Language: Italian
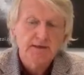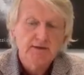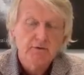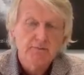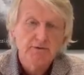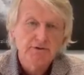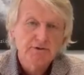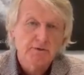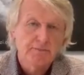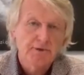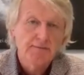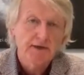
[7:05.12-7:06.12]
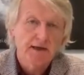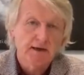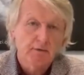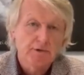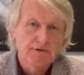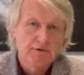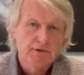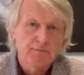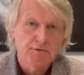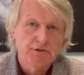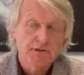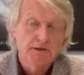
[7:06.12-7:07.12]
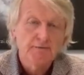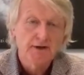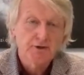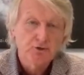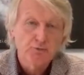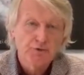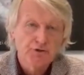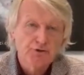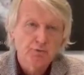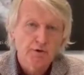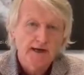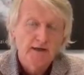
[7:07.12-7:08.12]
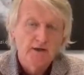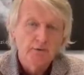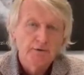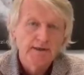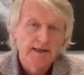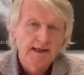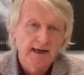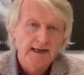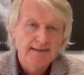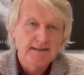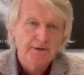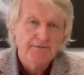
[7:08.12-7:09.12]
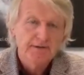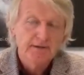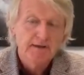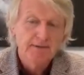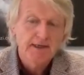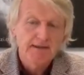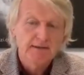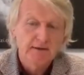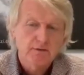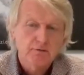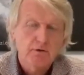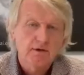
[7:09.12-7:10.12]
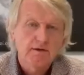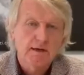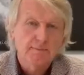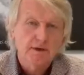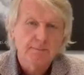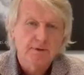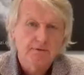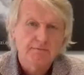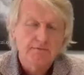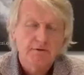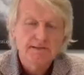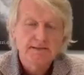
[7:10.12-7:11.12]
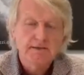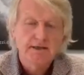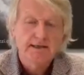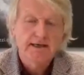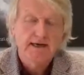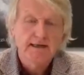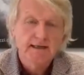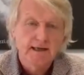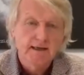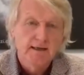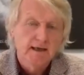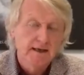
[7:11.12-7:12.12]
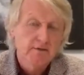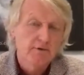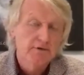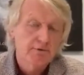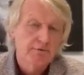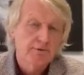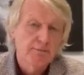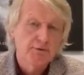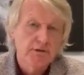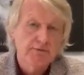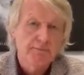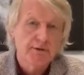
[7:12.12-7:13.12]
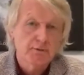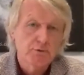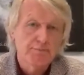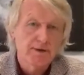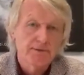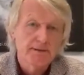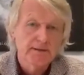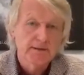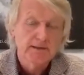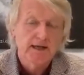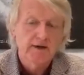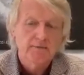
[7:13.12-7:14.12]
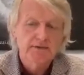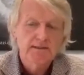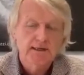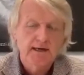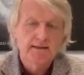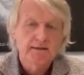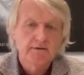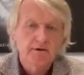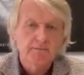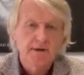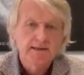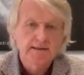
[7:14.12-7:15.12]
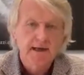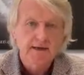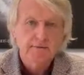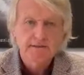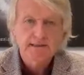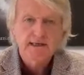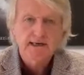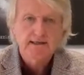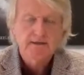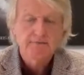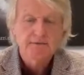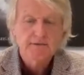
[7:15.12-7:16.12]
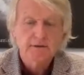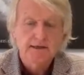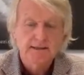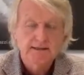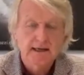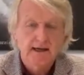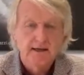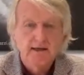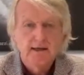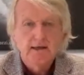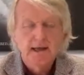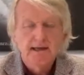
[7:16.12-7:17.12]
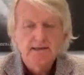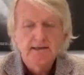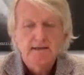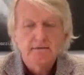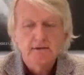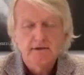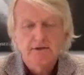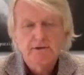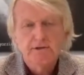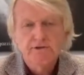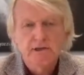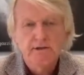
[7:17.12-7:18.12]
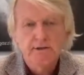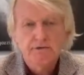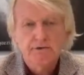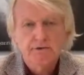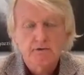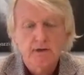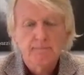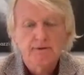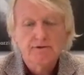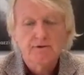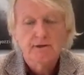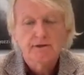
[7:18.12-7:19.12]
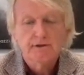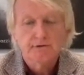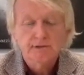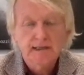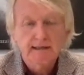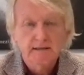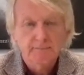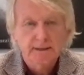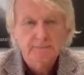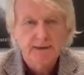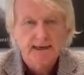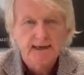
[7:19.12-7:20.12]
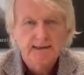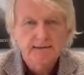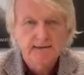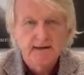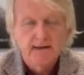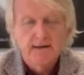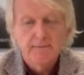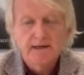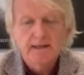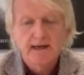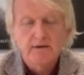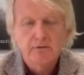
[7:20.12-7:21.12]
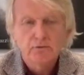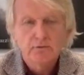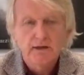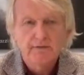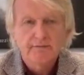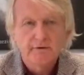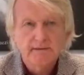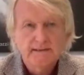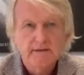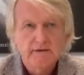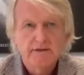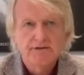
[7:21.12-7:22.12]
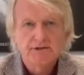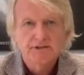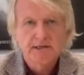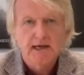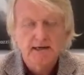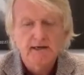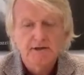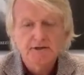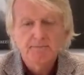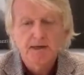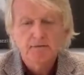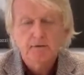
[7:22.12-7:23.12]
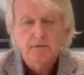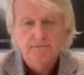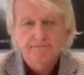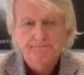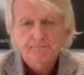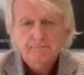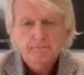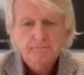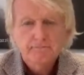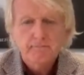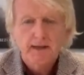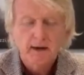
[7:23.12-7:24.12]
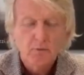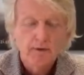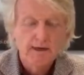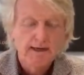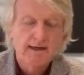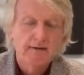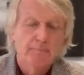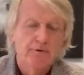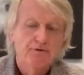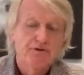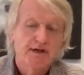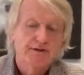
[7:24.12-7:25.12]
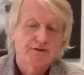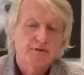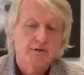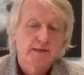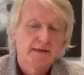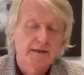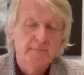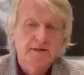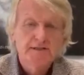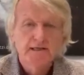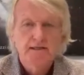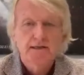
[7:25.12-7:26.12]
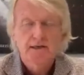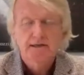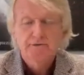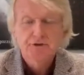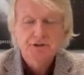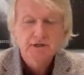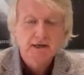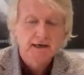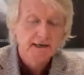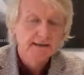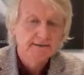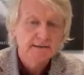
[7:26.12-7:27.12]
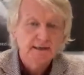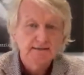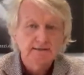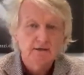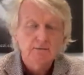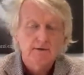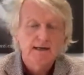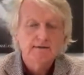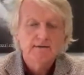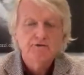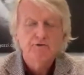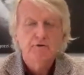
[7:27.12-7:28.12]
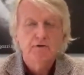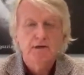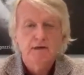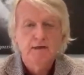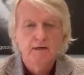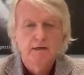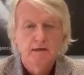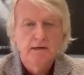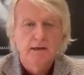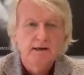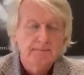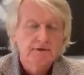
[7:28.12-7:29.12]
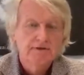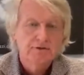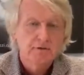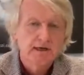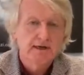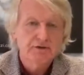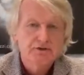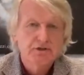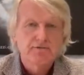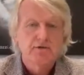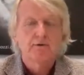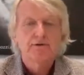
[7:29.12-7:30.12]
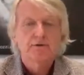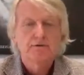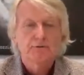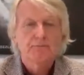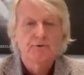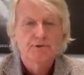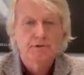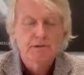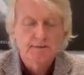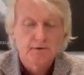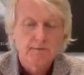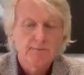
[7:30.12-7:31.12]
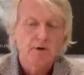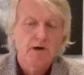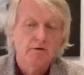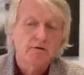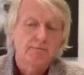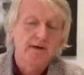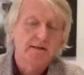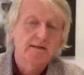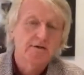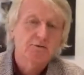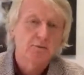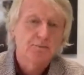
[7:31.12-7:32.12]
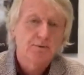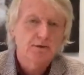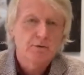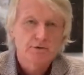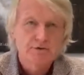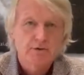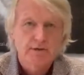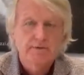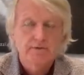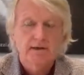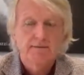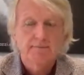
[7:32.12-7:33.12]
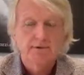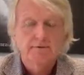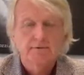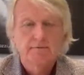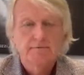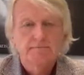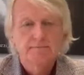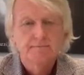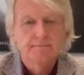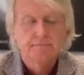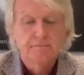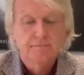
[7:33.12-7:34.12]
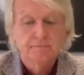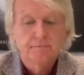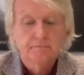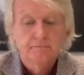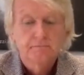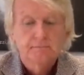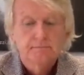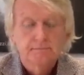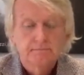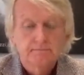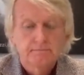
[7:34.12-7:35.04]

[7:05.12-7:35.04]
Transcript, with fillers: perché come dicevo prima questo dispositivo è su misura quindi calza perfettamente con quello che è la propria conformazione cranica ed è questo uno dei motivi per cui permette di dare questa grande normalità e questa grande funzionalità e all'interno dei nostri centri ci sono delle persone che sono state preparate per dare tutte le informazioni necessarie rispetto a quello che è il processo e tenete presente che circa in 30-40 giorni la persona riceve questo dispositivo che poi l'accompagna nel suo percorso chemioterapico. Bene,